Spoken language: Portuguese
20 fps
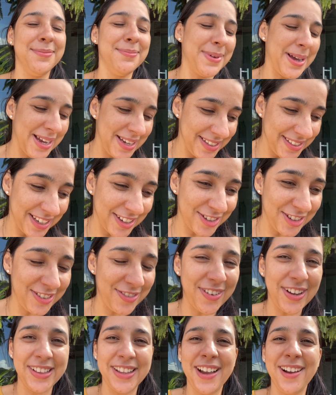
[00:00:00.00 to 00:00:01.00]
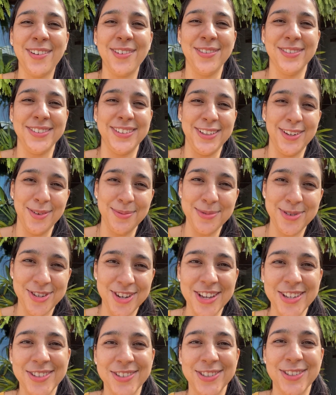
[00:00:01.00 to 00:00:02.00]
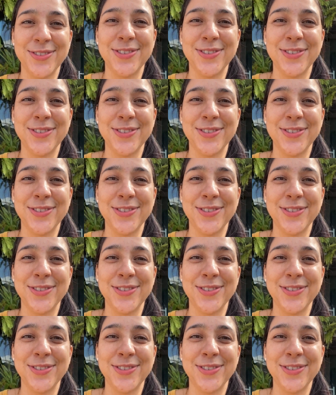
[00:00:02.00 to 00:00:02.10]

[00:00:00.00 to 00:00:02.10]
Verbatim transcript: mas a gente vai dar conta, em nome de Jesus.